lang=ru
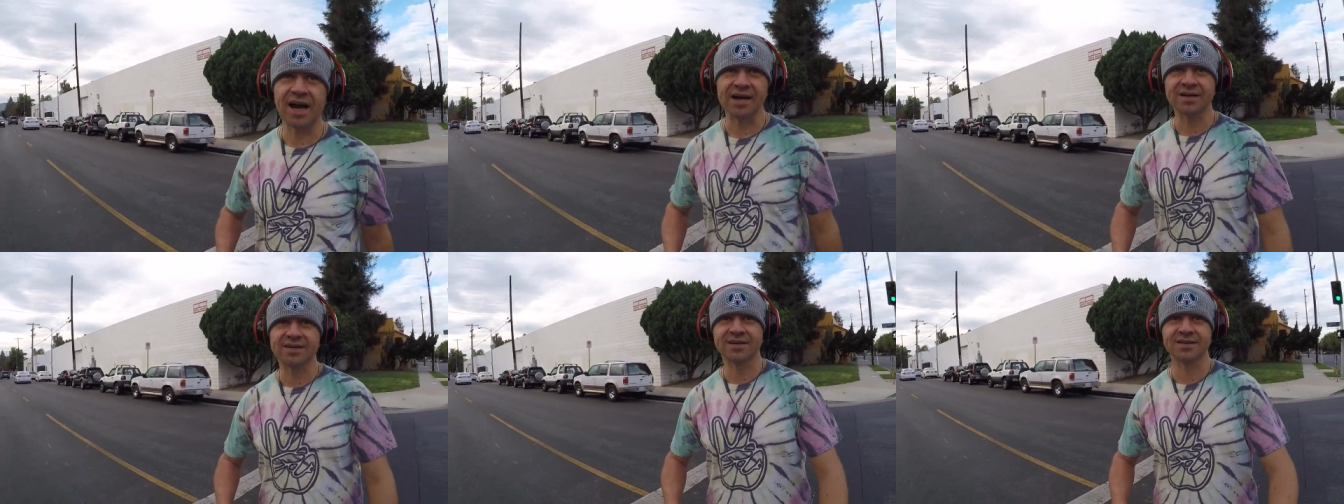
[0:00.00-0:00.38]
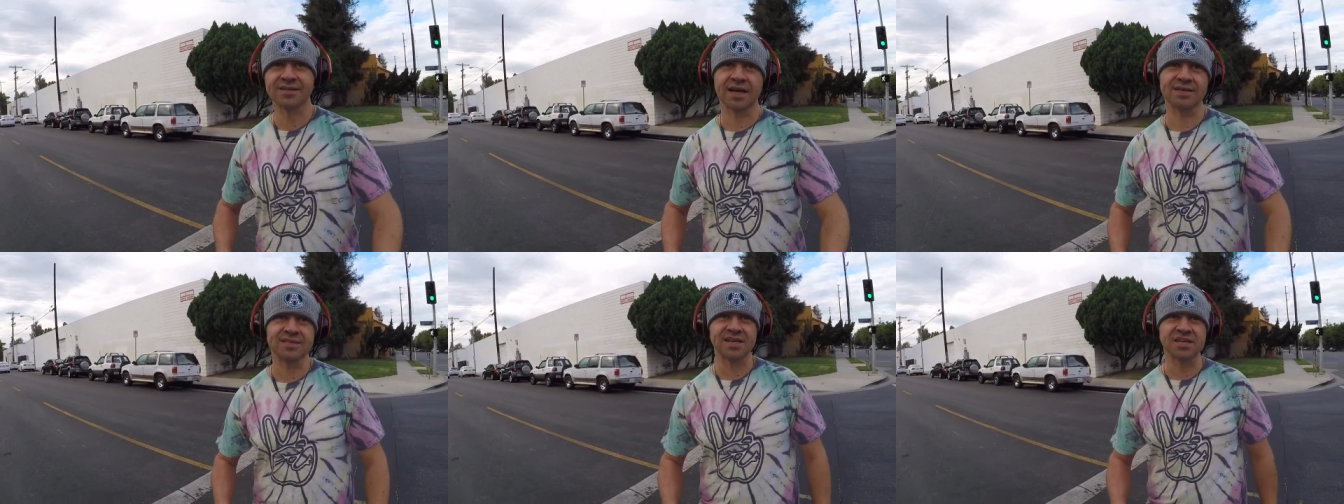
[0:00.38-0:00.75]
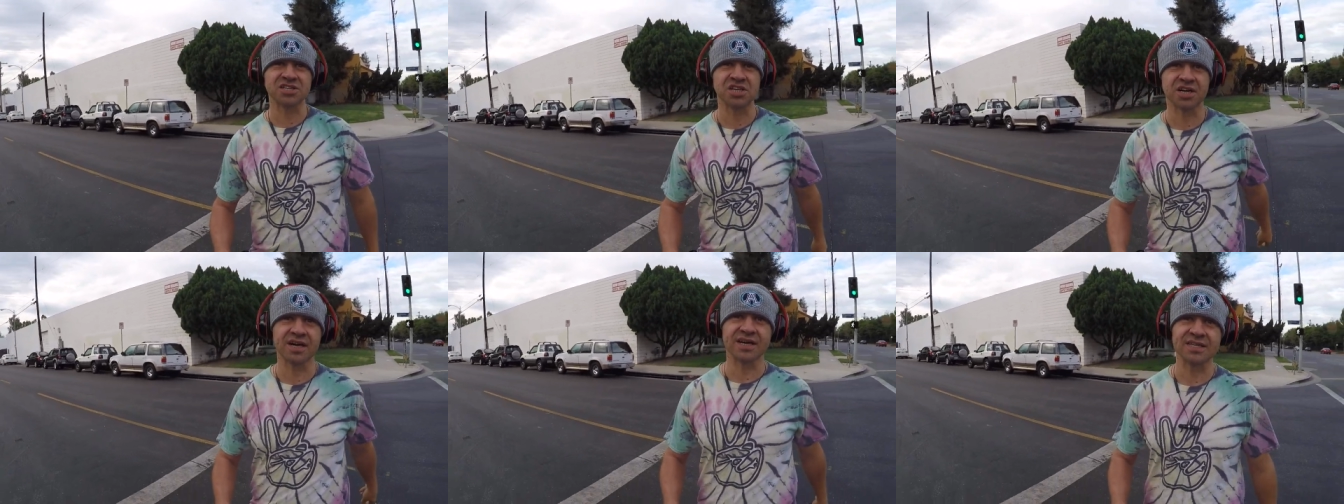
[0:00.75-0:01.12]
как, как
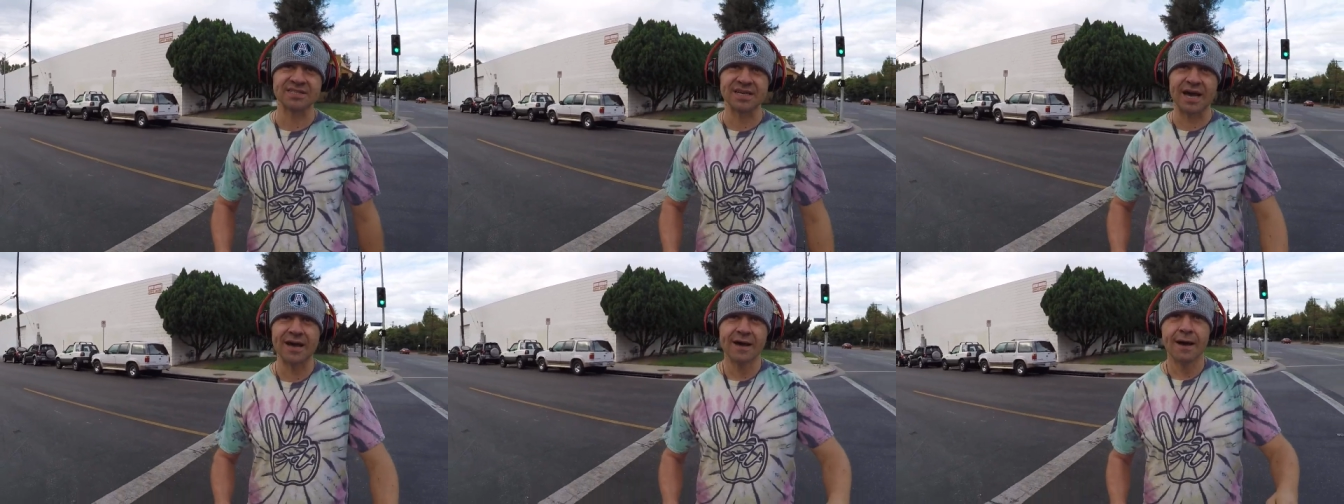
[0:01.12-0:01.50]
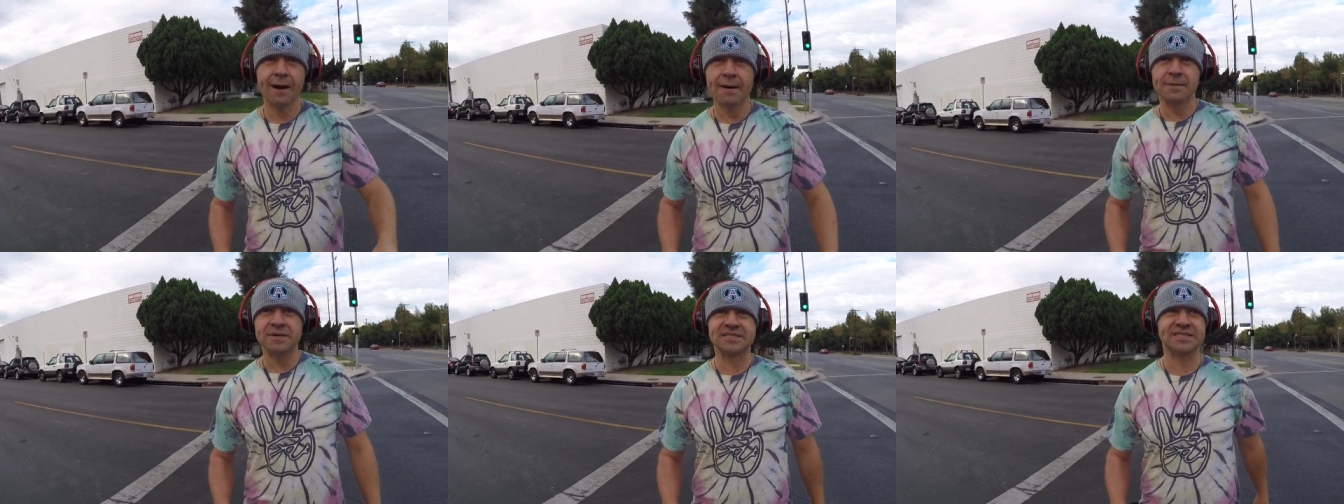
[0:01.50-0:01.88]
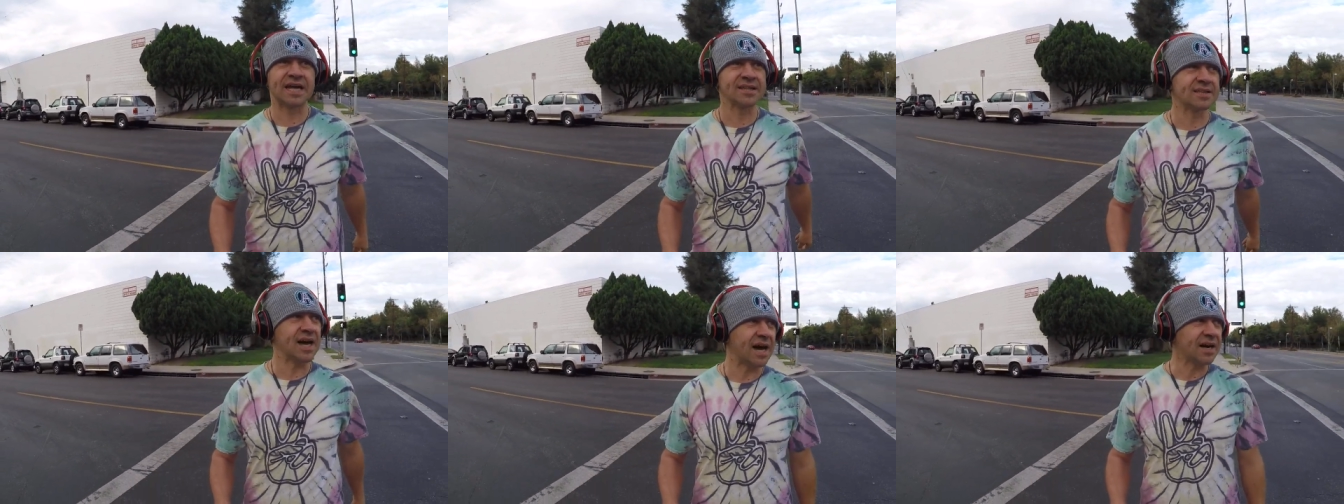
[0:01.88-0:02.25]
скажи, говорится,
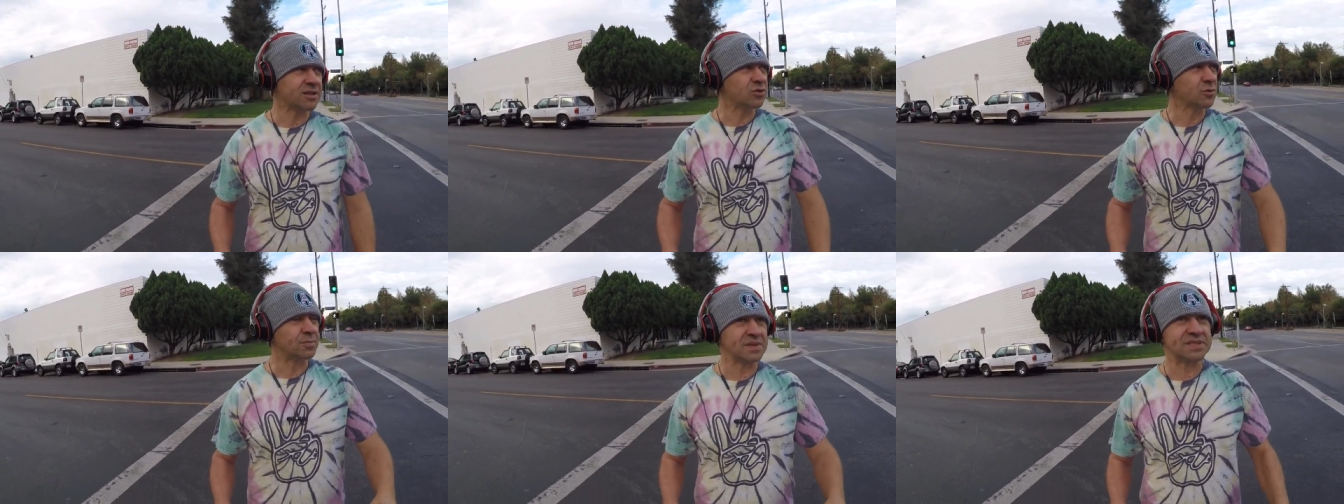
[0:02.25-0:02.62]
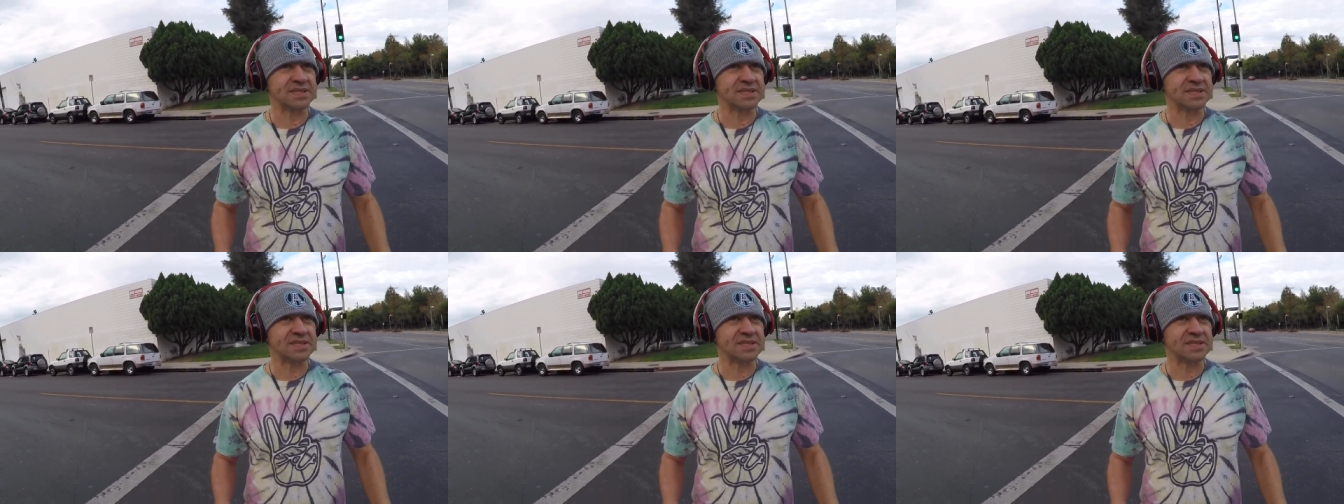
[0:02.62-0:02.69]
стандарту, по